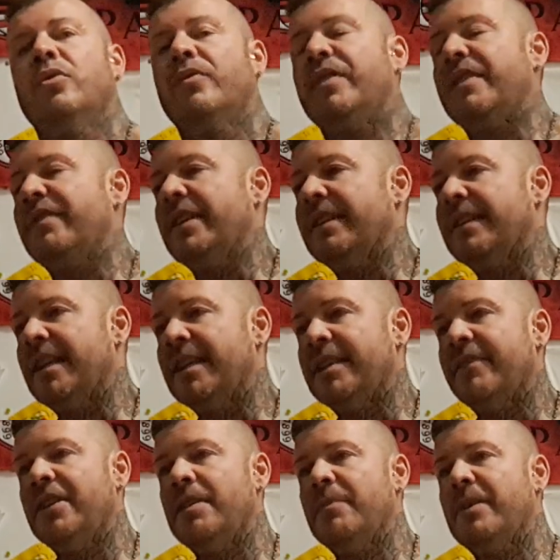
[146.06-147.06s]

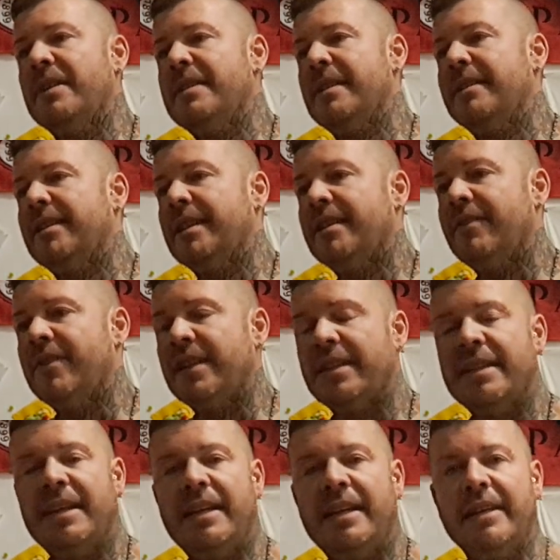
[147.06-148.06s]
Rivendetevi le magliette che vi
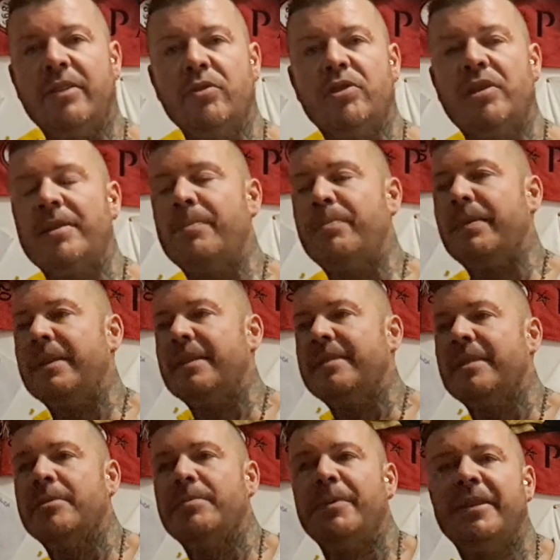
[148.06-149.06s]
regalano, se ne prende,
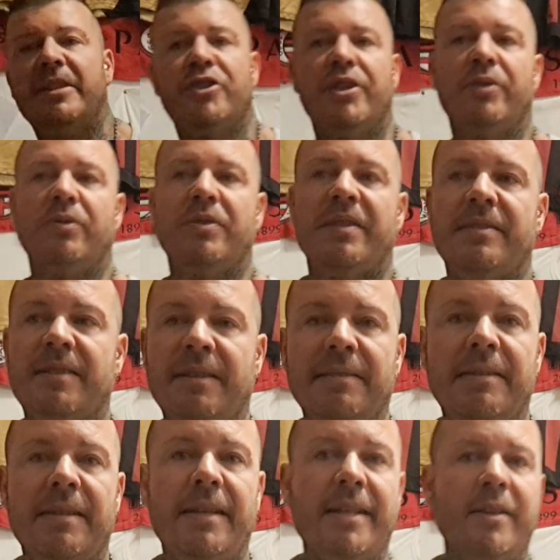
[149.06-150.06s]
spendete
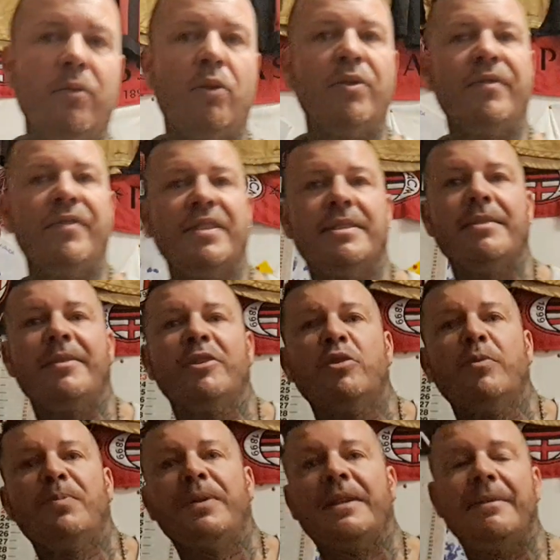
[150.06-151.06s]
160 euro, un
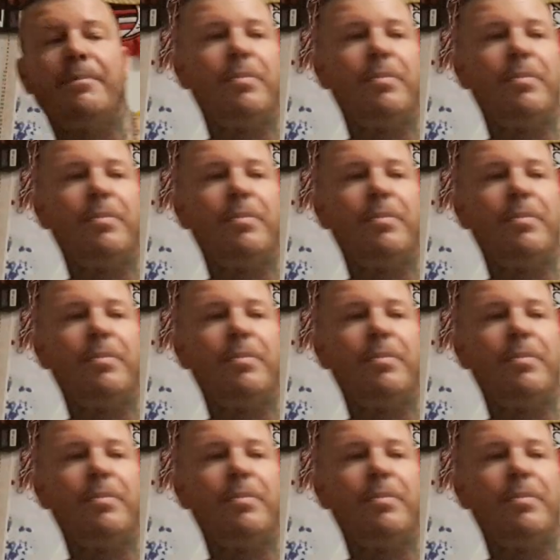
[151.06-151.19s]
investimento perché